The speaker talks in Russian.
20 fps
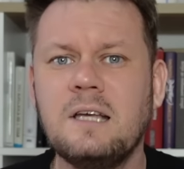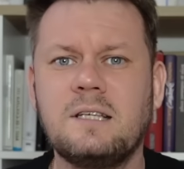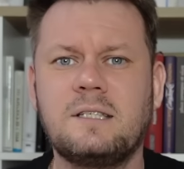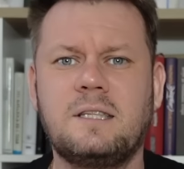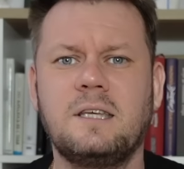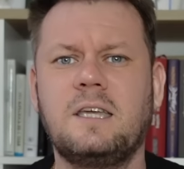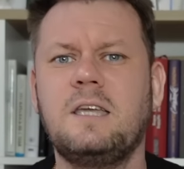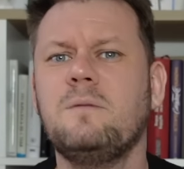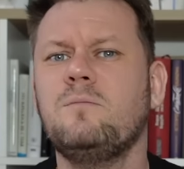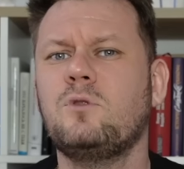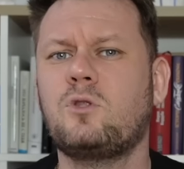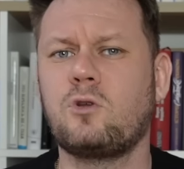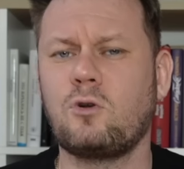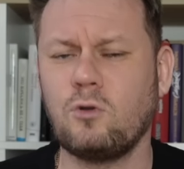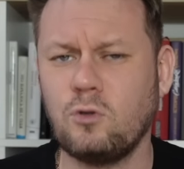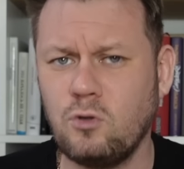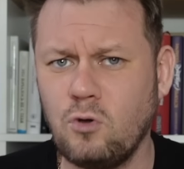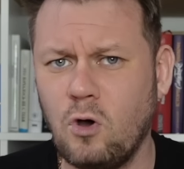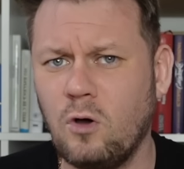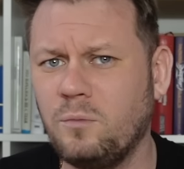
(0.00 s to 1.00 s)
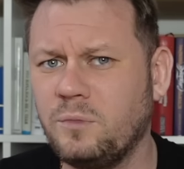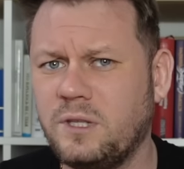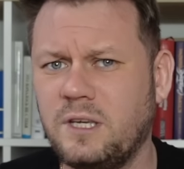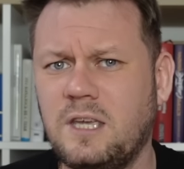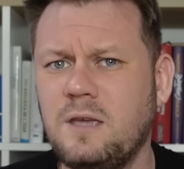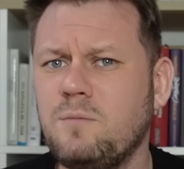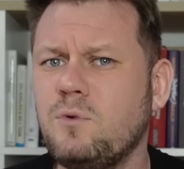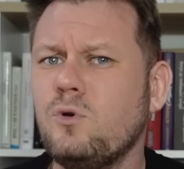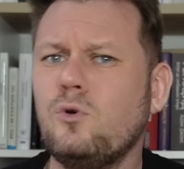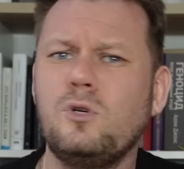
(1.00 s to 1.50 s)
с таким трудом,
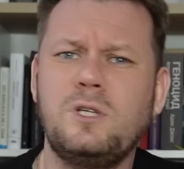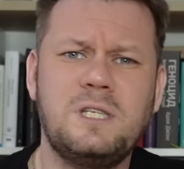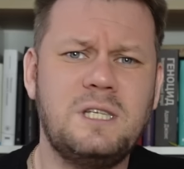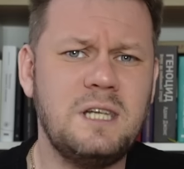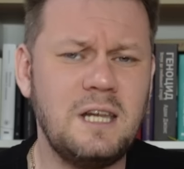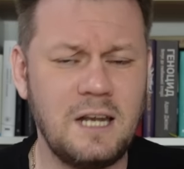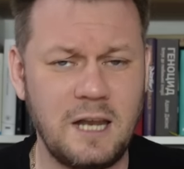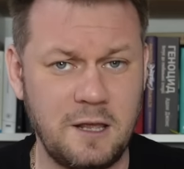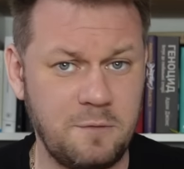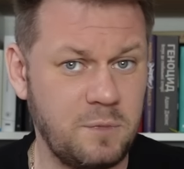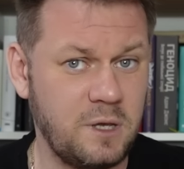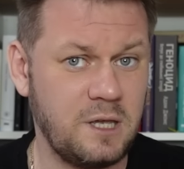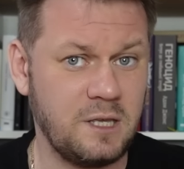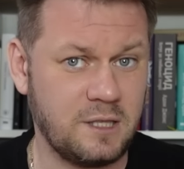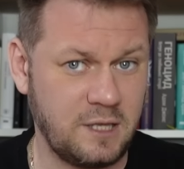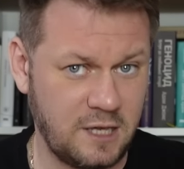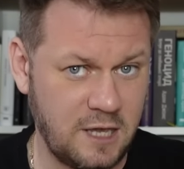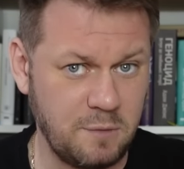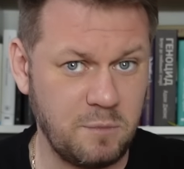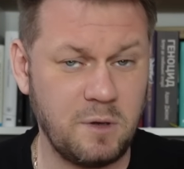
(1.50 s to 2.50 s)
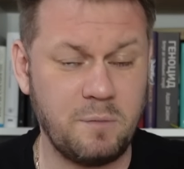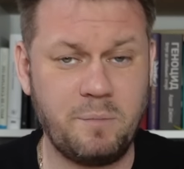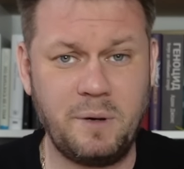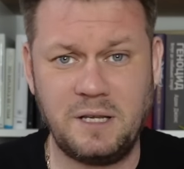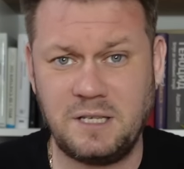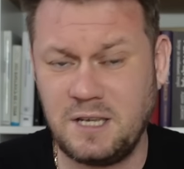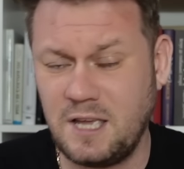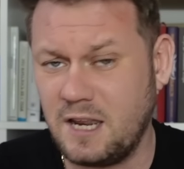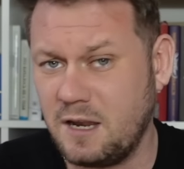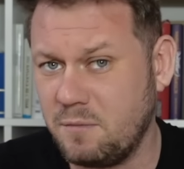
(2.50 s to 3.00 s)
такими усилиями и такими
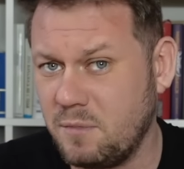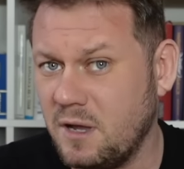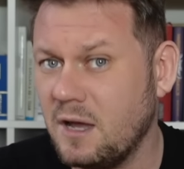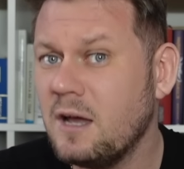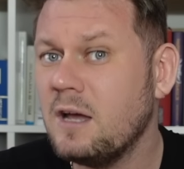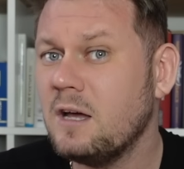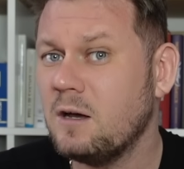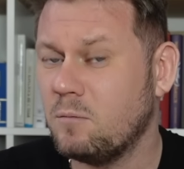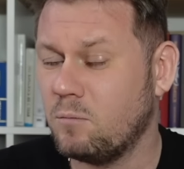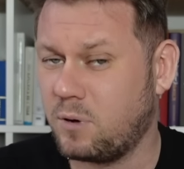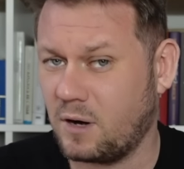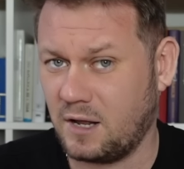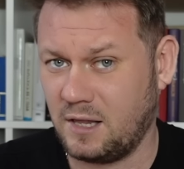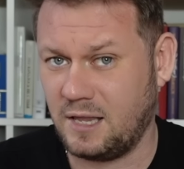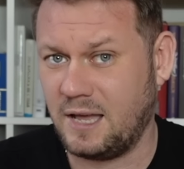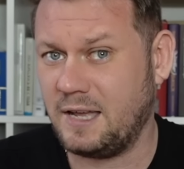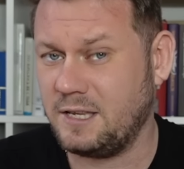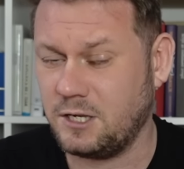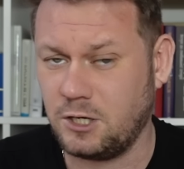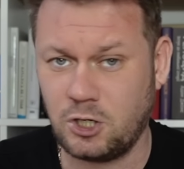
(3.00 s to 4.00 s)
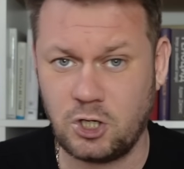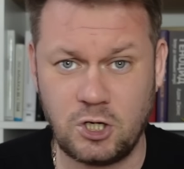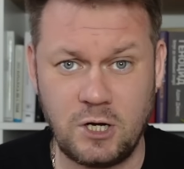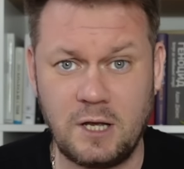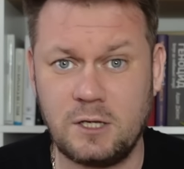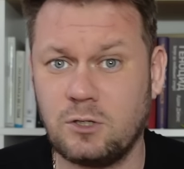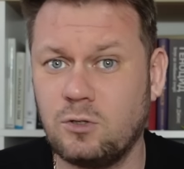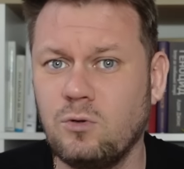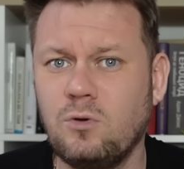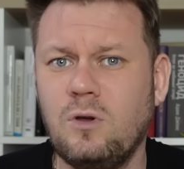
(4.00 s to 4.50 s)
потерями брала
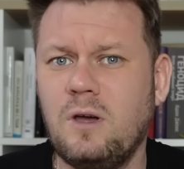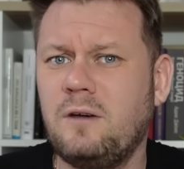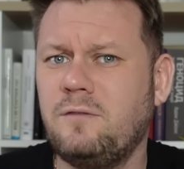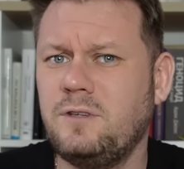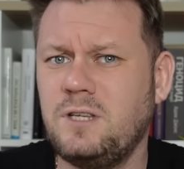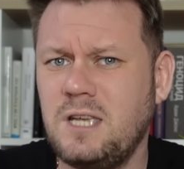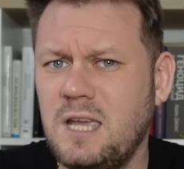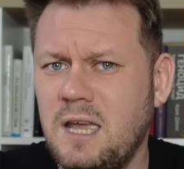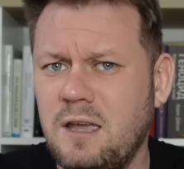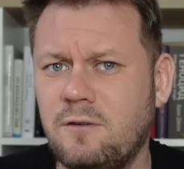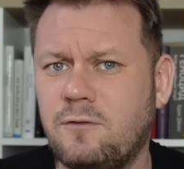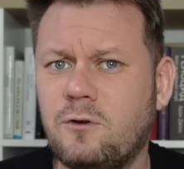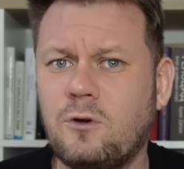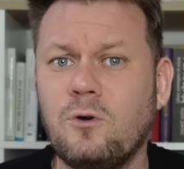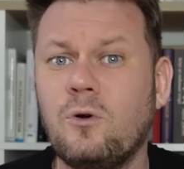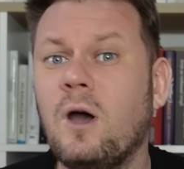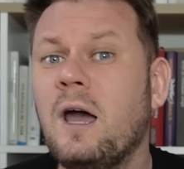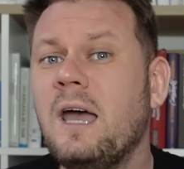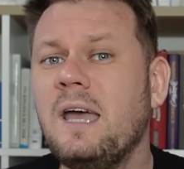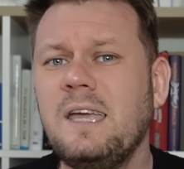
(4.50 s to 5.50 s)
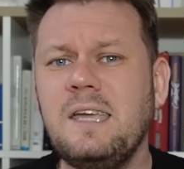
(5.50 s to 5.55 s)
несчастную Авдеевку.